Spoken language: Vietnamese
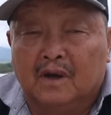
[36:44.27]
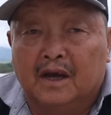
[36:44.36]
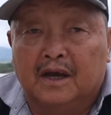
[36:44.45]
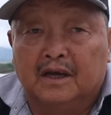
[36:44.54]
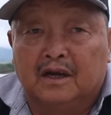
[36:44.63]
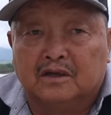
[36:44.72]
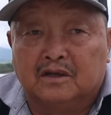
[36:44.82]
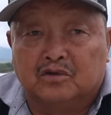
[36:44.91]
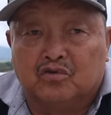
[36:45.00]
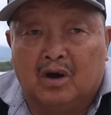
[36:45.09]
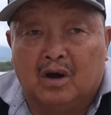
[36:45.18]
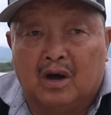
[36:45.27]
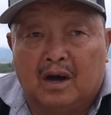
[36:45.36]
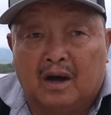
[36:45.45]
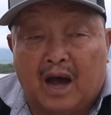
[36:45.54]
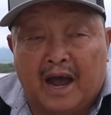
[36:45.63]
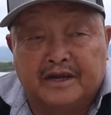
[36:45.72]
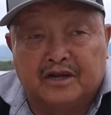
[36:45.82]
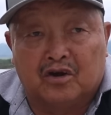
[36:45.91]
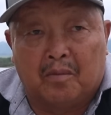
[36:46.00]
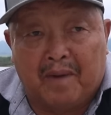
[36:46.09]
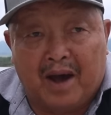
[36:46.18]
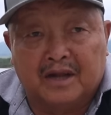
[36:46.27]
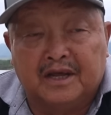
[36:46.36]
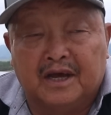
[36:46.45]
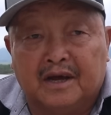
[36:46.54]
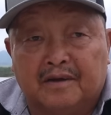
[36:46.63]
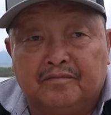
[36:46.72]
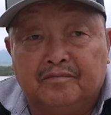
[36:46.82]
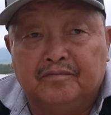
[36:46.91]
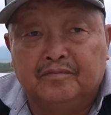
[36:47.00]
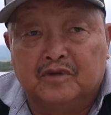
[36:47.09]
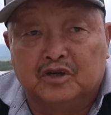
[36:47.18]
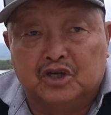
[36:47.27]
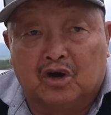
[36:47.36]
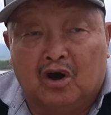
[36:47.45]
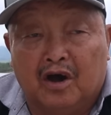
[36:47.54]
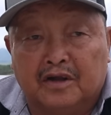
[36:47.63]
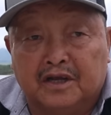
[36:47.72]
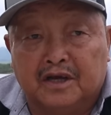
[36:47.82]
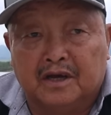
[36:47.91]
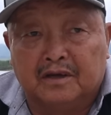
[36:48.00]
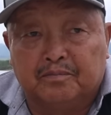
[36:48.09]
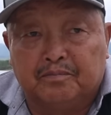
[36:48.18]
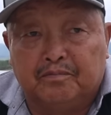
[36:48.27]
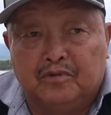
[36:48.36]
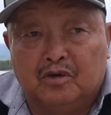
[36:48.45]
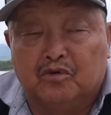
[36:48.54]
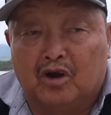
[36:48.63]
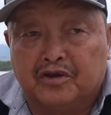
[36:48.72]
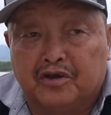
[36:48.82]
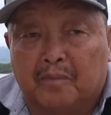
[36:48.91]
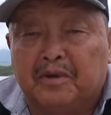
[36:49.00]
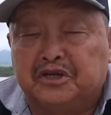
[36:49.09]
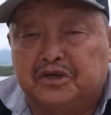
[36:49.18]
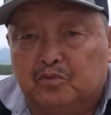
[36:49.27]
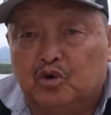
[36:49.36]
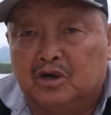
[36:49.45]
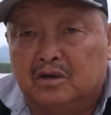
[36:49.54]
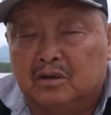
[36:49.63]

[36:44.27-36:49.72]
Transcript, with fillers: ấy lỡ từ tôi cho là ba thế tôi chỉ khó để dùng đó là nhỏ bé chịu một